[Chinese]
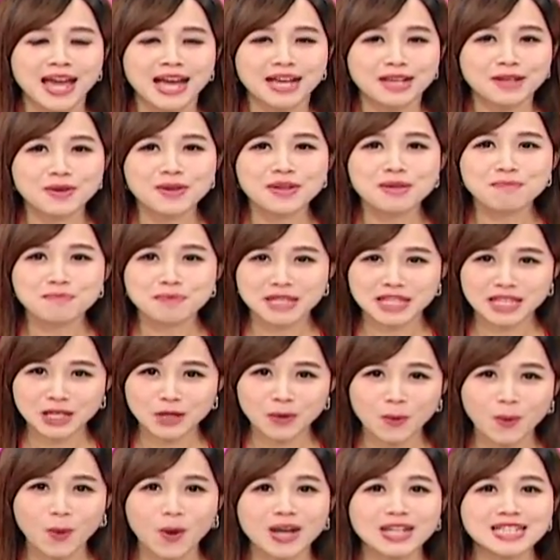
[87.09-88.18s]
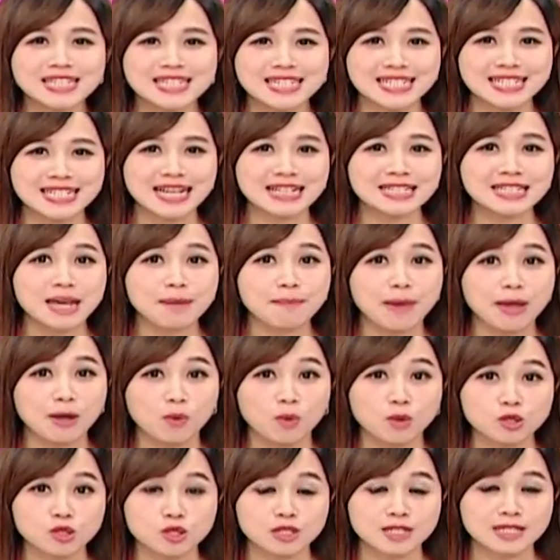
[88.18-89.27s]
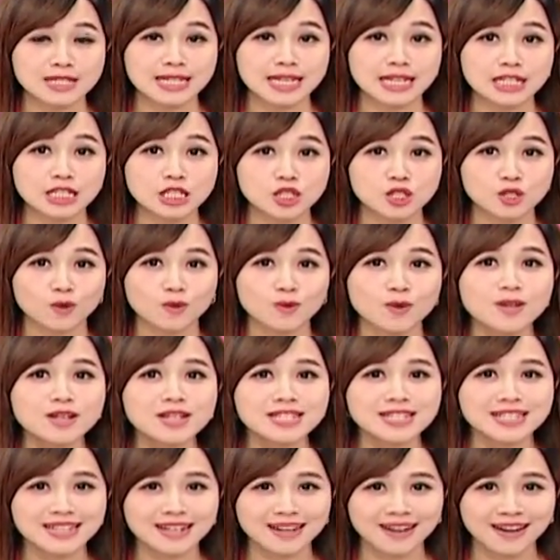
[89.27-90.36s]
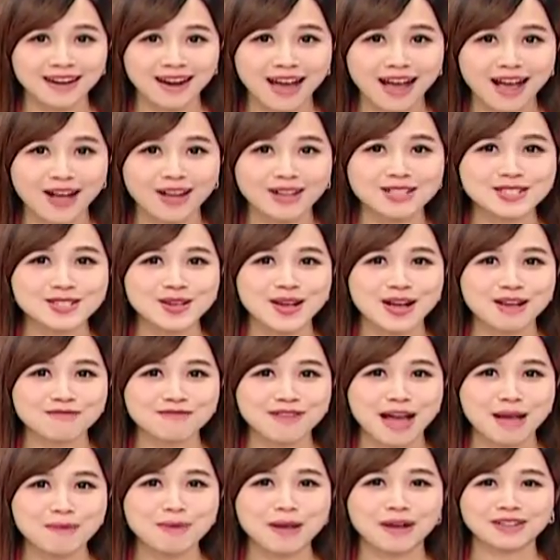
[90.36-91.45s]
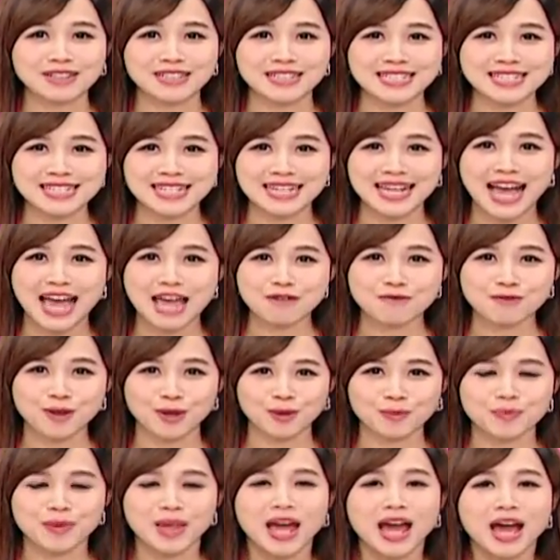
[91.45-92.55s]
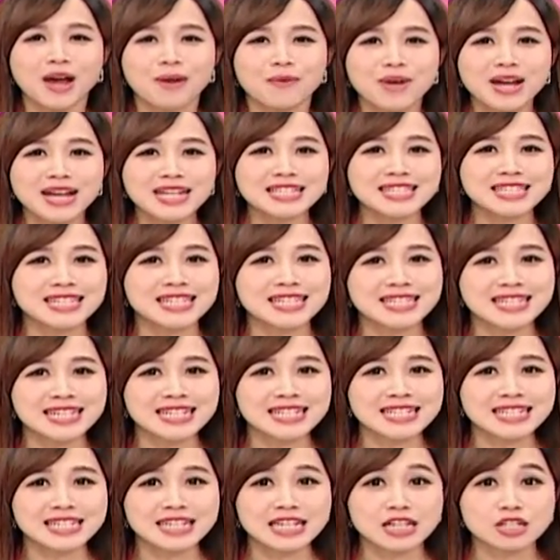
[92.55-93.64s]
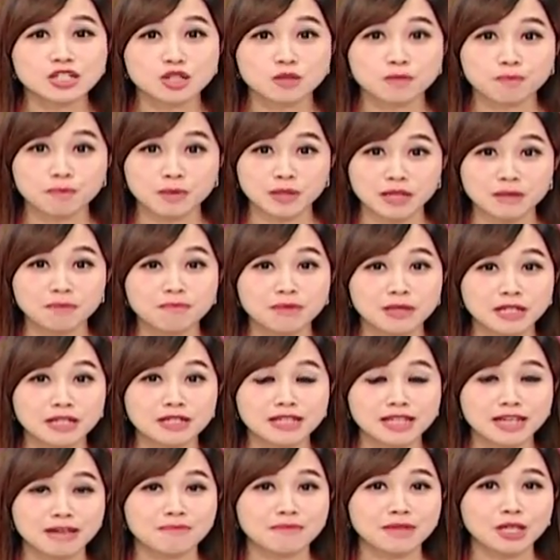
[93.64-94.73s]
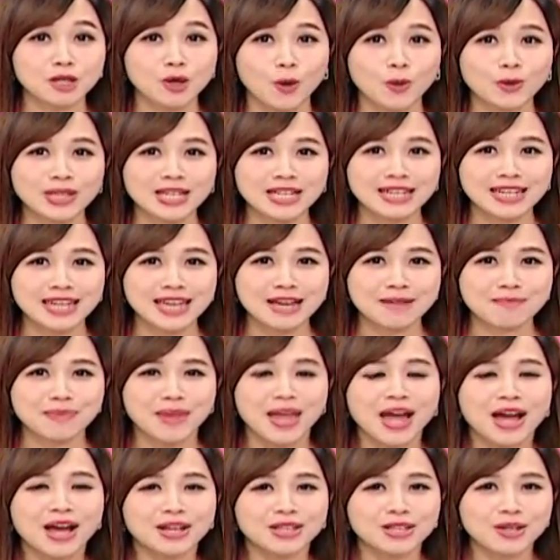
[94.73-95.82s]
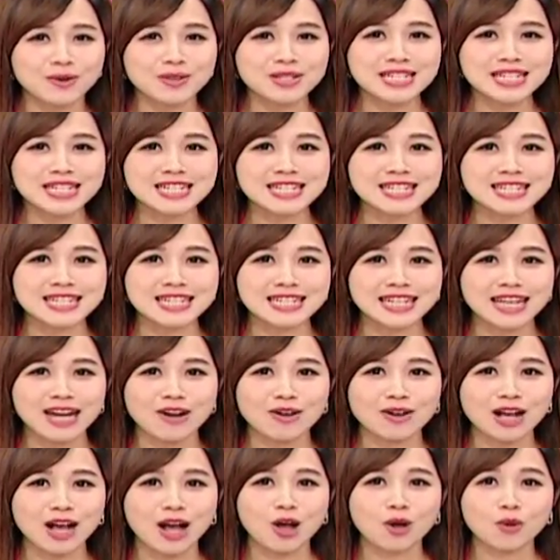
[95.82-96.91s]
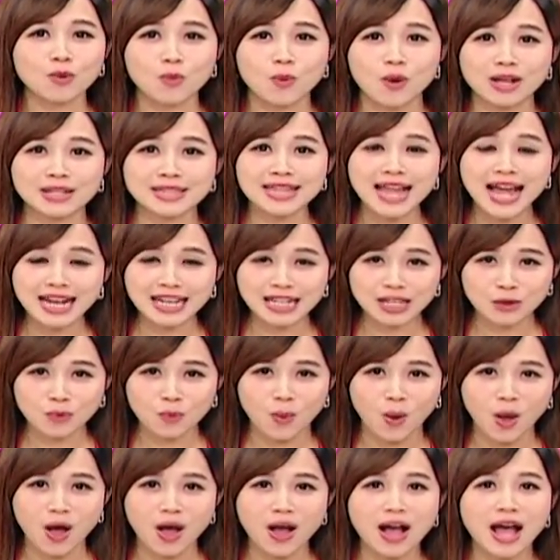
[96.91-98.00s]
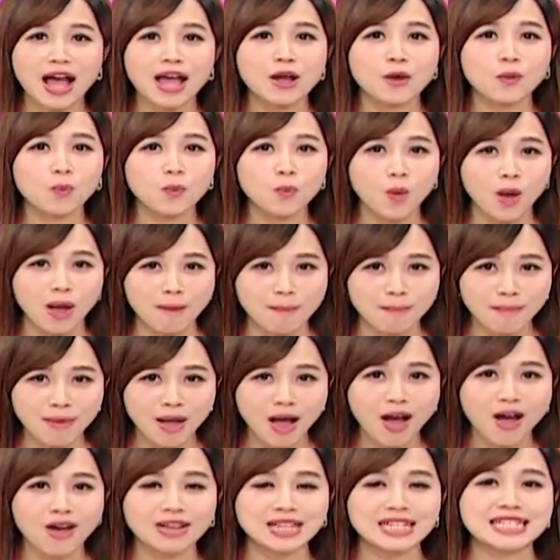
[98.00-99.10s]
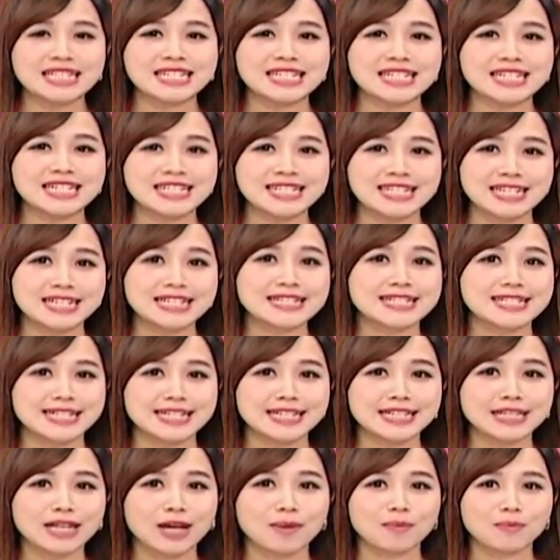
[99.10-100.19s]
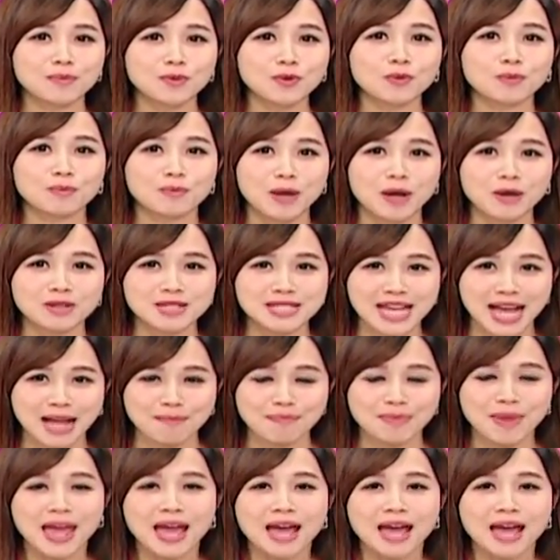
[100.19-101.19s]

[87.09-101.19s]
因为苹果即将在美国时间九月十二号就要发表了新 iPhone，外资近期也是频频点名供应链，尤其是调高王大力光、还有稳茂以及新兴的目标价。